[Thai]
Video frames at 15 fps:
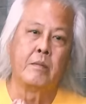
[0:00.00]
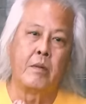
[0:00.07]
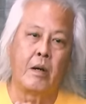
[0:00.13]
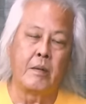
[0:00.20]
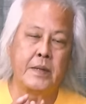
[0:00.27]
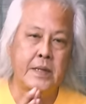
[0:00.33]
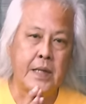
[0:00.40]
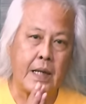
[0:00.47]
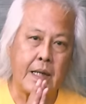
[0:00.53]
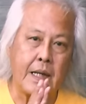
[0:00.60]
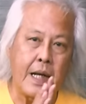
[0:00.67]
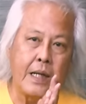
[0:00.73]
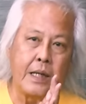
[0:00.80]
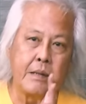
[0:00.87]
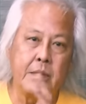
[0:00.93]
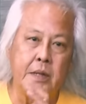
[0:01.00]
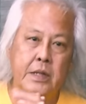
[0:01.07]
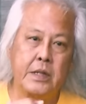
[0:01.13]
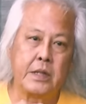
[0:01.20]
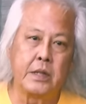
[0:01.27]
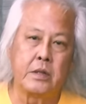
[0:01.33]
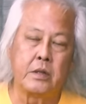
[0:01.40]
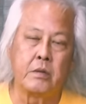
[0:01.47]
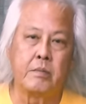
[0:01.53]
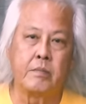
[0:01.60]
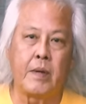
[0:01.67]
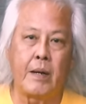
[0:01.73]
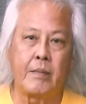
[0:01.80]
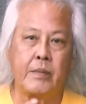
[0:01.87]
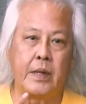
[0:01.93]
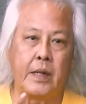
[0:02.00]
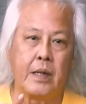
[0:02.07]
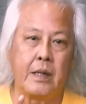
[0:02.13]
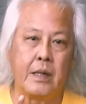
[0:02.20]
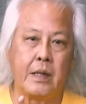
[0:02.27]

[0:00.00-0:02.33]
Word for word: พอพี่จัดรายการนั้นมีชื่อตูมปั๊บเนี่ย